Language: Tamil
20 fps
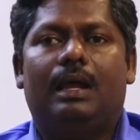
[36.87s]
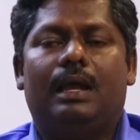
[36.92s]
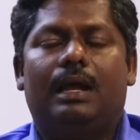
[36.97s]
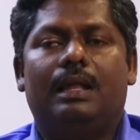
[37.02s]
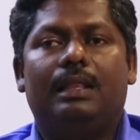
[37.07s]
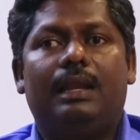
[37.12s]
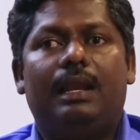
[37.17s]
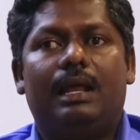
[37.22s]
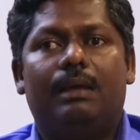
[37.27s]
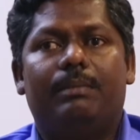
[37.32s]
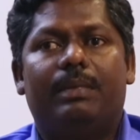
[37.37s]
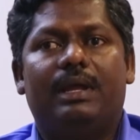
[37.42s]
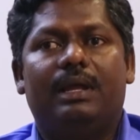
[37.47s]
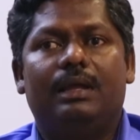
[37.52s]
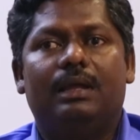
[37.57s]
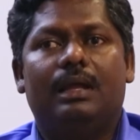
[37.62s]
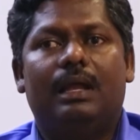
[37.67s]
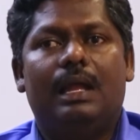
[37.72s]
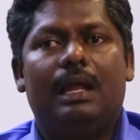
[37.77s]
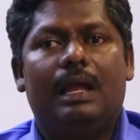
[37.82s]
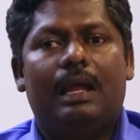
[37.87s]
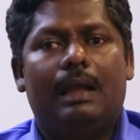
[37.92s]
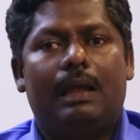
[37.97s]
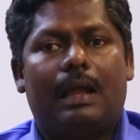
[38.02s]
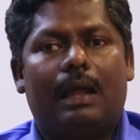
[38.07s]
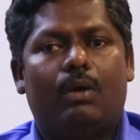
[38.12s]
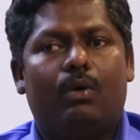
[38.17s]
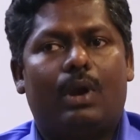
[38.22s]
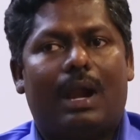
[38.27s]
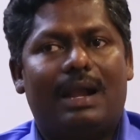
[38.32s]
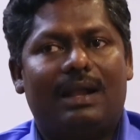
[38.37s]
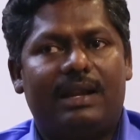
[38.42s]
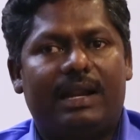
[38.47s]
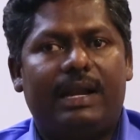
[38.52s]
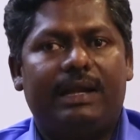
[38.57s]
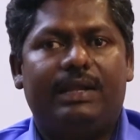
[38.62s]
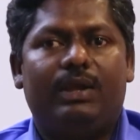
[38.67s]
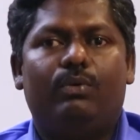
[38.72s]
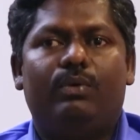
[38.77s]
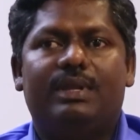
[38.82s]
அது இல்லாமல் ஒரு
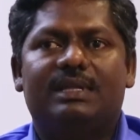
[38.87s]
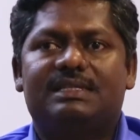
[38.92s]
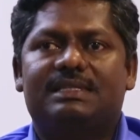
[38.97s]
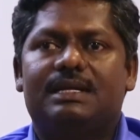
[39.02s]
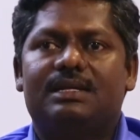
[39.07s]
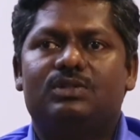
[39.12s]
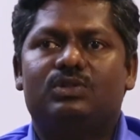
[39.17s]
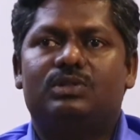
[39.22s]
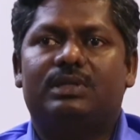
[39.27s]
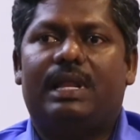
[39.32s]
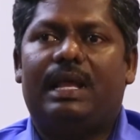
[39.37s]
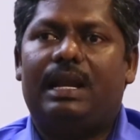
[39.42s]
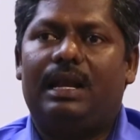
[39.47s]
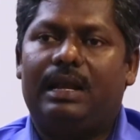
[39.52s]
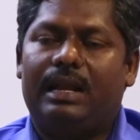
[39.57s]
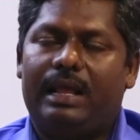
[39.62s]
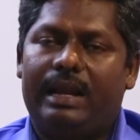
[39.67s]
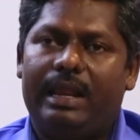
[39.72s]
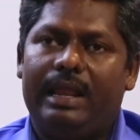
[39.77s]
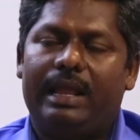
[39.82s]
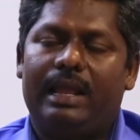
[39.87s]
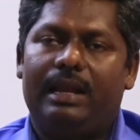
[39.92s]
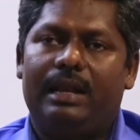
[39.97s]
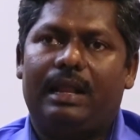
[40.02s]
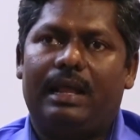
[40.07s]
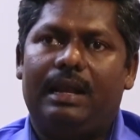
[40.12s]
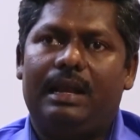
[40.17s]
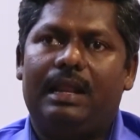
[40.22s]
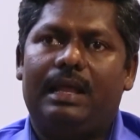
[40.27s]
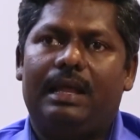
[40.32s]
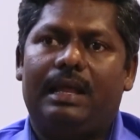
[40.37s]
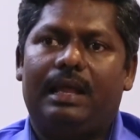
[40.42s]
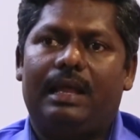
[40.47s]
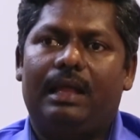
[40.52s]
அட்ராக்டிவ் டிஸ்கவுண்ட்ஸ் நல் நிறைய நல்ல